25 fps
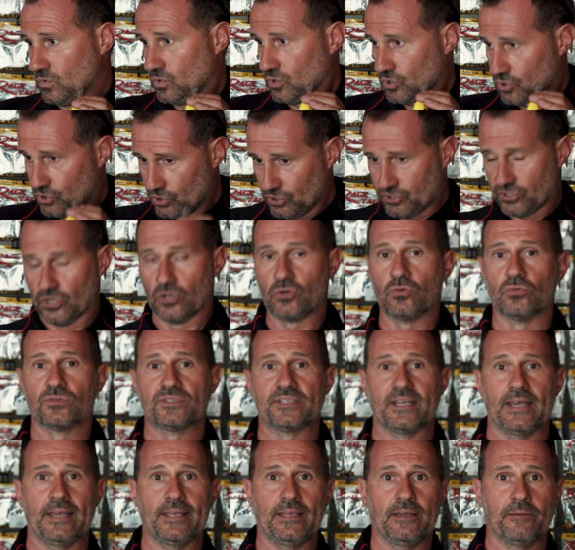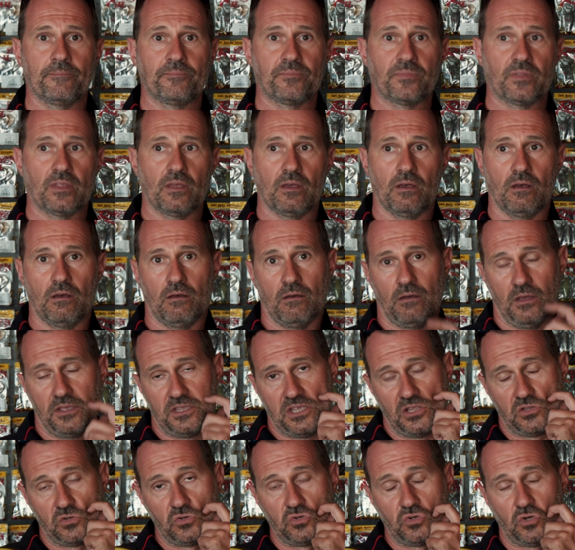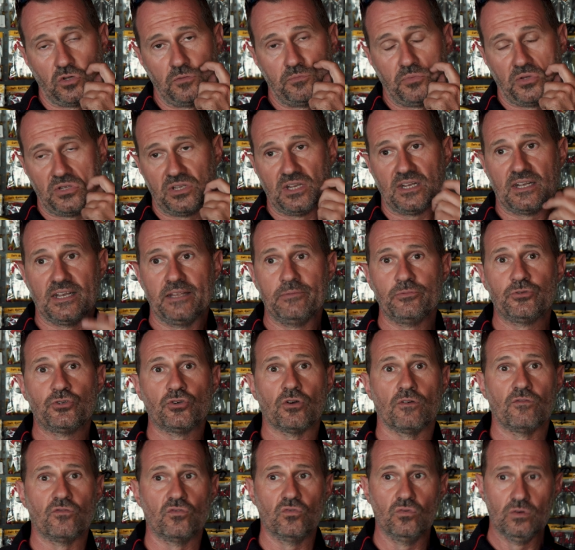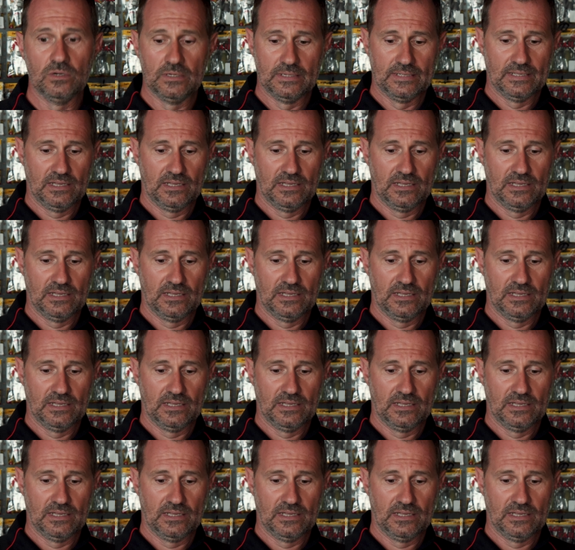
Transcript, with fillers: juste un conseil, il y a toujours une petite lime sur vous,